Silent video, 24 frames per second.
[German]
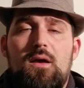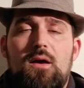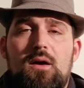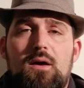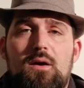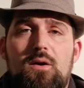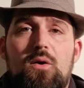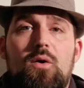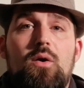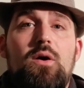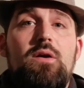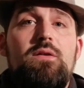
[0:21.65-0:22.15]

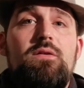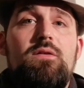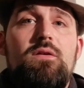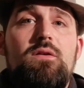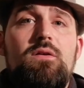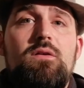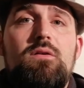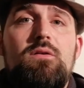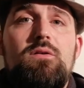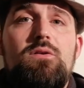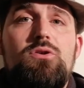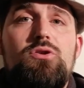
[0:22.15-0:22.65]
Äh,
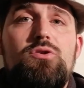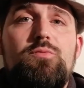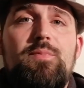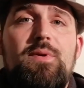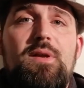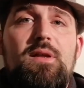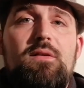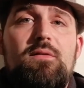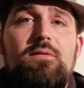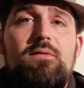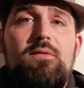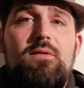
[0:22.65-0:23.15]
heute
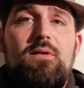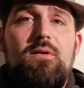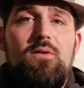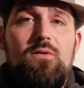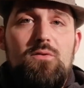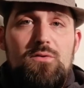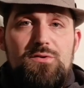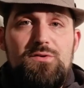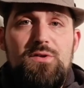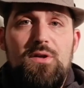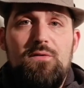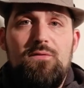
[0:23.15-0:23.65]
spielt
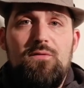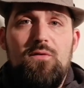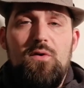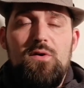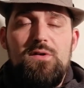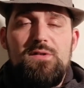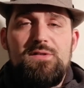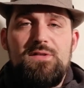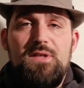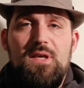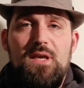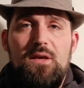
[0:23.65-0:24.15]
Austrian
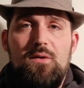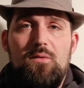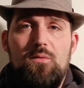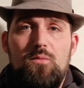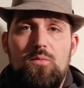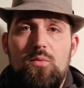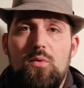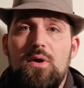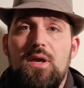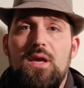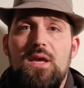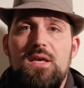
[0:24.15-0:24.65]
Force
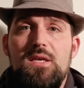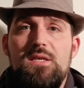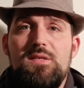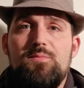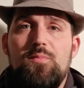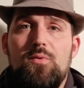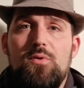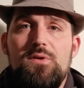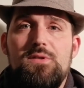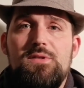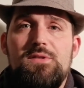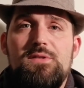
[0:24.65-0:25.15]
gegen Wookie
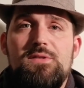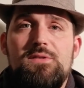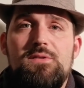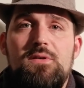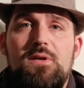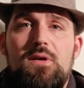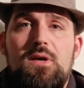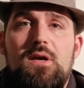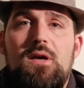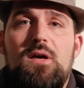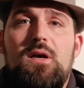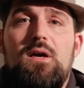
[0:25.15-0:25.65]

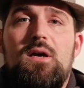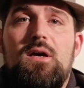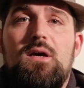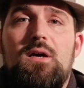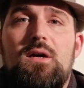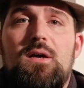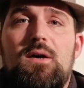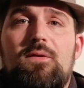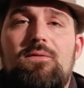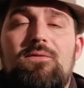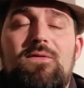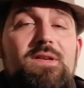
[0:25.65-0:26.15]
Esports.
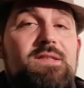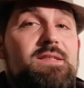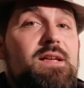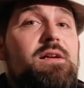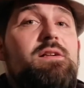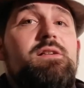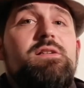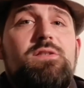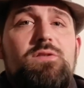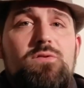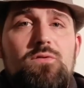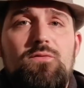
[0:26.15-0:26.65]
Äh, was
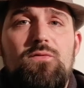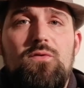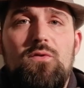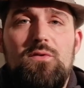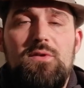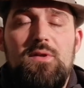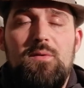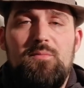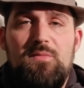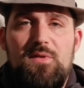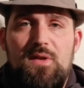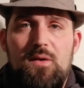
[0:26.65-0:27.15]
haltest du
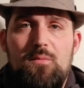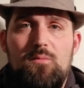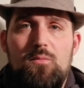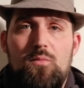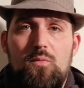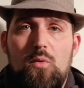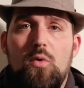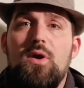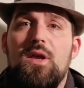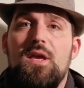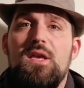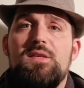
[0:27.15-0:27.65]
von dem
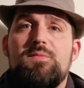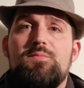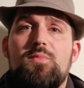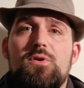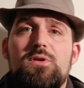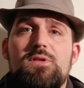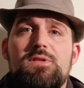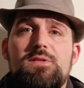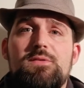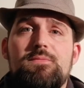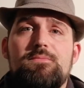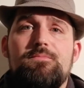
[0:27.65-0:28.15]
Team Wookie
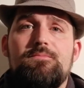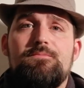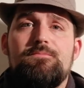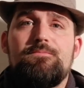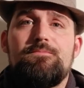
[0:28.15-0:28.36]
Esports?